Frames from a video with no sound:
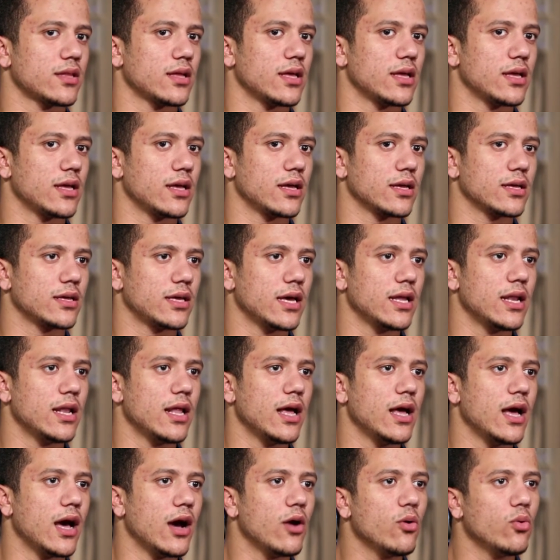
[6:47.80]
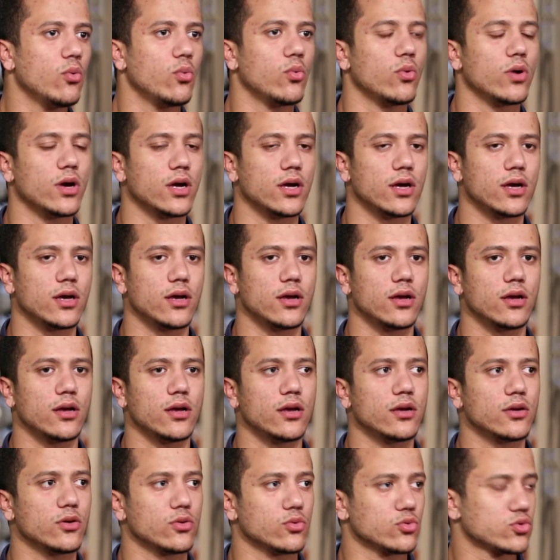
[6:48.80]
آه، جالها او
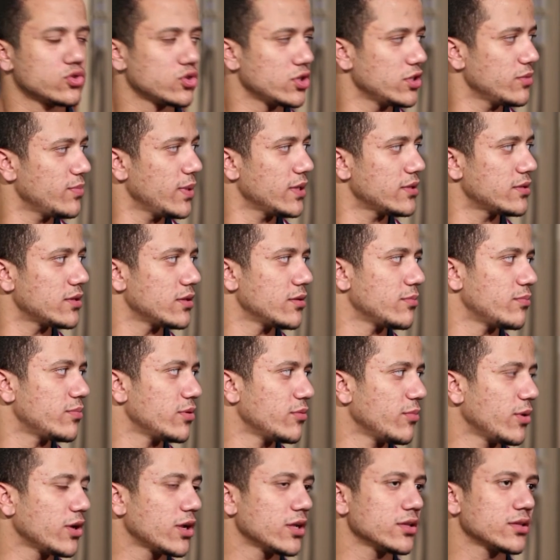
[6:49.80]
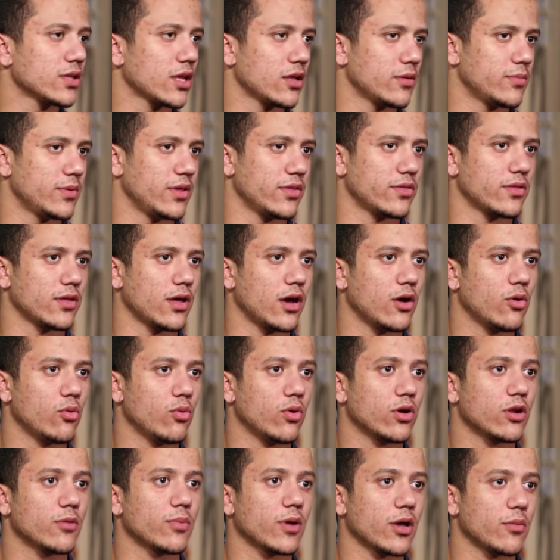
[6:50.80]
آه، اصيبت بمرض خبيث بس
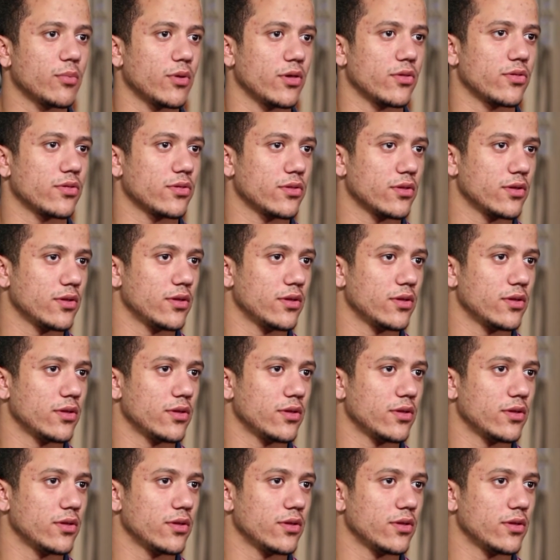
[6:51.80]
قبل ما تاخدني في